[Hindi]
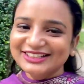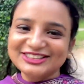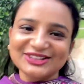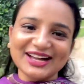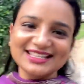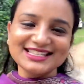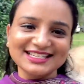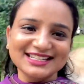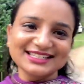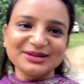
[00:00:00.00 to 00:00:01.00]
तो गैस
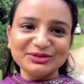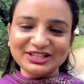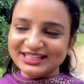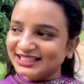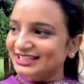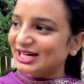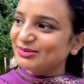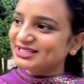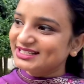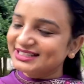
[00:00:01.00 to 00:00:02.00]
इसी डर से हम लोग किए नहीं
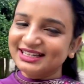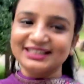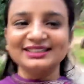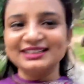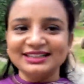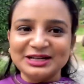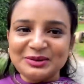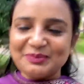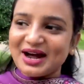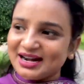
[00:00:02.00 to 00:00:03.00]
अभी सीधे
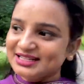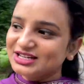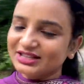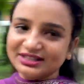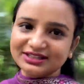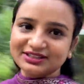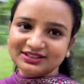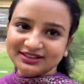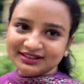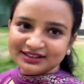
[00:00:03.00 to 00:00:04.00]
बाहर ही जाते हैं
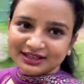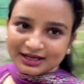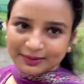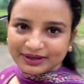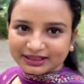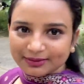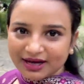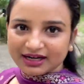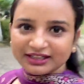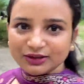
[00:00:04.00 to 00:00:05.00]
अब गेट के
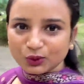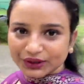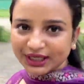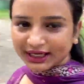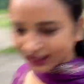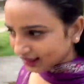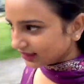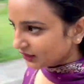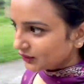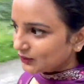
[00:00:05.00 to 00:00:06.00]
बाहर निकलूँगी
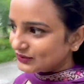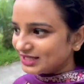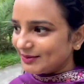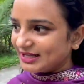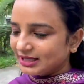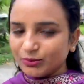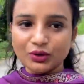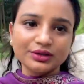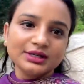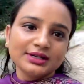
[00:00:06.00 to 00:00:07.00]
उसके बाद हम
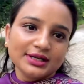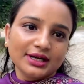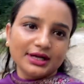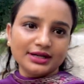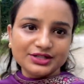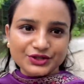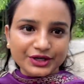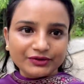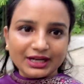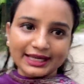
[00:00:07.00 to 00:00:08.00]
लोग
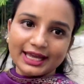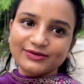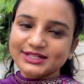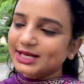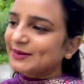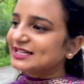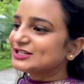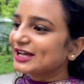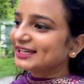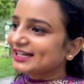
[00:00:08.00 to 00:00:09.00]
स्ट्रीट वाला के के पास
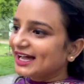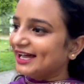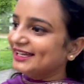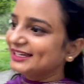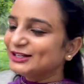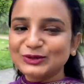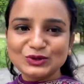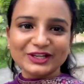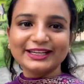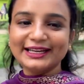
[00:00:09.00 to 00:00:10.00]
जाएंगे खाएंगे
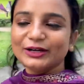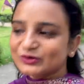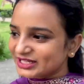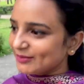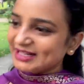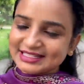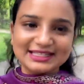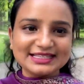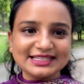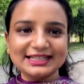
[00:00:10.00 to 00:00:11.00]
ठूसेंगे उसके बाद
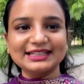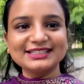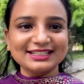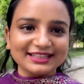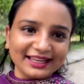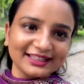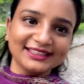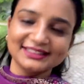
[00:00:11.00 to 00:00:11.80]
सीधे सीधे घर चले जाएंगे